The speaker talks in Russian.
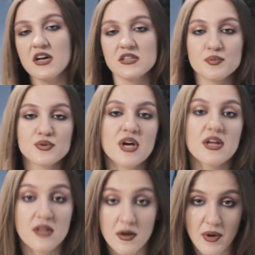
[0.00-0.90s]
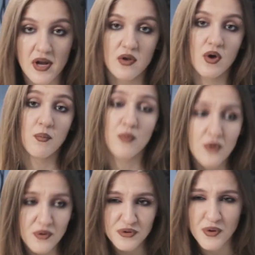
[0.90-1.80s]
запускает нормальную
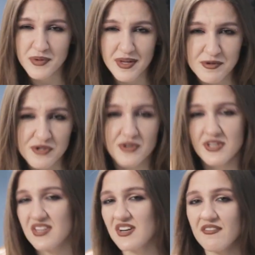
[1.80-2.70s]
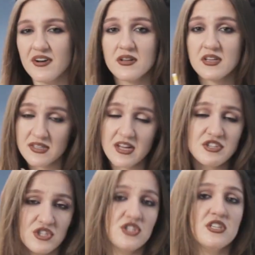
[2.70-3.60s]
опору, кто бы там что ни не говорил, и
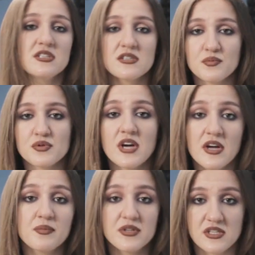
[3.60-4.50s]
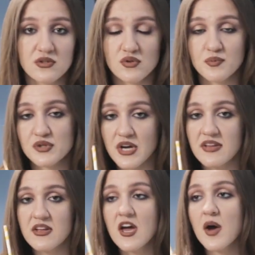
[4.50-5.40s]
даже частично запускает позицию, запускает